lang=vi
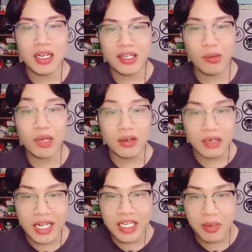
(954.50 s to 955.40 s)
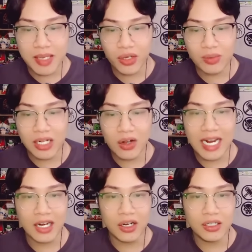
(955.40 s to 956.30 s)
giống cái đường đi nhưng mà bây giờ chúng ta có cái
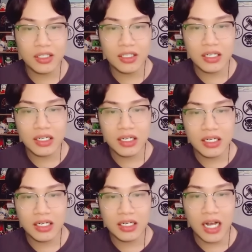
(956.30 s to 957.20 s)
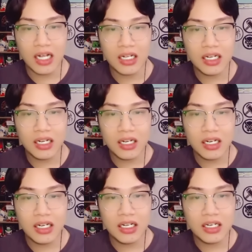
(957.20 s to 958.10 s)
này rồi đó
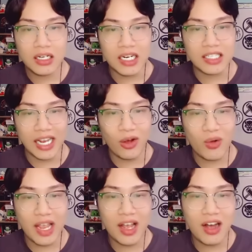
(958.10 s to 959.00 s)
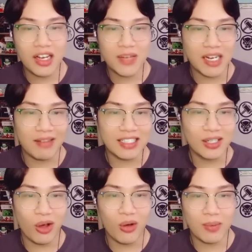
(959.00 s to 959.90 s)
thì nó sẽ ok hơn khi mà các bạn sinh
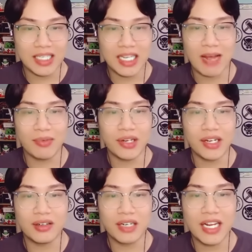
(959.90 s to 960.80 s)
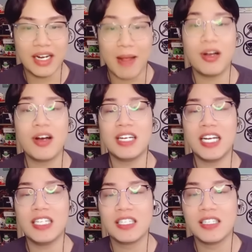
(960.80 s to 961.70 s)
tồn các bạn sẽ làm những cái đường đi nó đẹp hơn
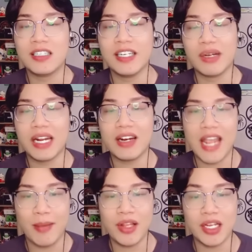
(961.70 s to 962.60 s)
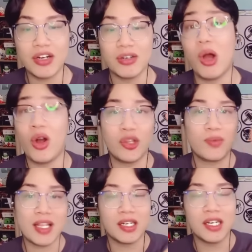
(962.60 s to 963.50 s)
ha riêng mình thấy nó đẹp đó những cái đường mòn để chúng
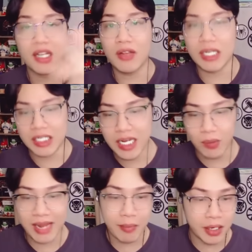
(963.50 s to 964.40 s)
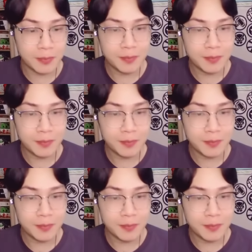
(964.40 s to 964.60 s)
ta dẫn đến những cái vị trí trong nhà mình